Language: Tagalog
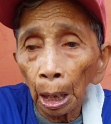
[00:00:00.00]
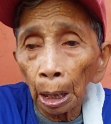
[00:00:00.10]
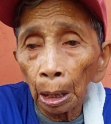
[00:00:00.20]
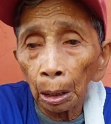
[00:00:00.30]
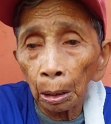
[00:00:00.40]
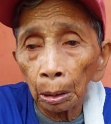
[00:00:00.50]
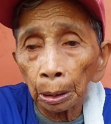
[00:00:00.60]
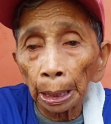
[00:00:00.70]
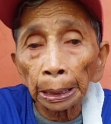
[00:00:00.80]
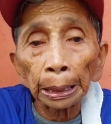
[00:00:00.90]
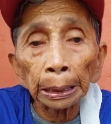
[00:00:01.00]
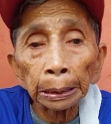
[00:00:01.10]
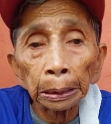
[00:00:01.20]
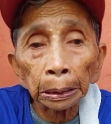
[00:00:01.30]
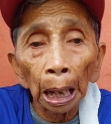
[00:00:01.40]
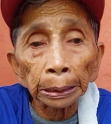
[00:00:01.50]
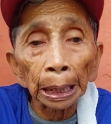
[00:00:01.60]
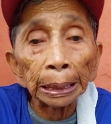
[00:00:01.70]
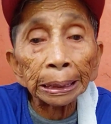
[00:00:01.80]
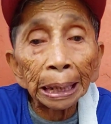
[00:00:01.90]
Na, Sa nasa Manila? Bis-
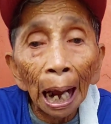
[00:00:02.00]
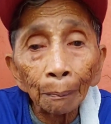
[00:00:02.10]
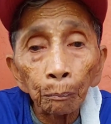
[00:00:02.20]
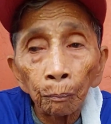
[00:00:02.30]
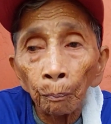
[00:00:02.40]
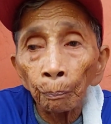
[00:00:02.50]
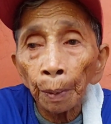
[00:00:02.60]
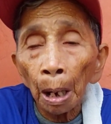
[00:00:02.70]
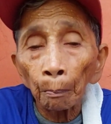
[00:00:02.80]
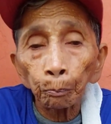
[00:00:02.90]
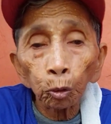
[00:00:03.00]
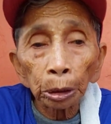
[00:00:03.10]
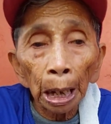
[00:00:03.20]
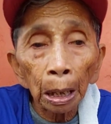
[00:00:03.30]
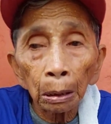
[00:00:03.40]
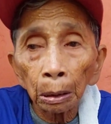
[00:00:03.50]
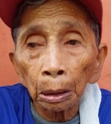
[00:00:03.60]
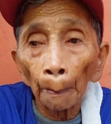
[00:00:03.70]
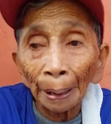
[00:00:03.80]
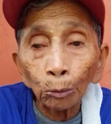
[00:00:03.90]
sa Gisikan. Saan yun? Puntang
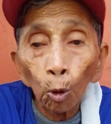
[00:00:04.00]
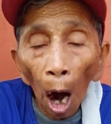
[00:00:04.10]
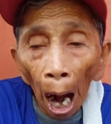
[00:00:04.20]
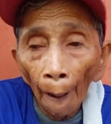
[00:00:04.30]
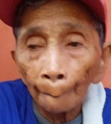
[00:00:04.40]
Kapalunga.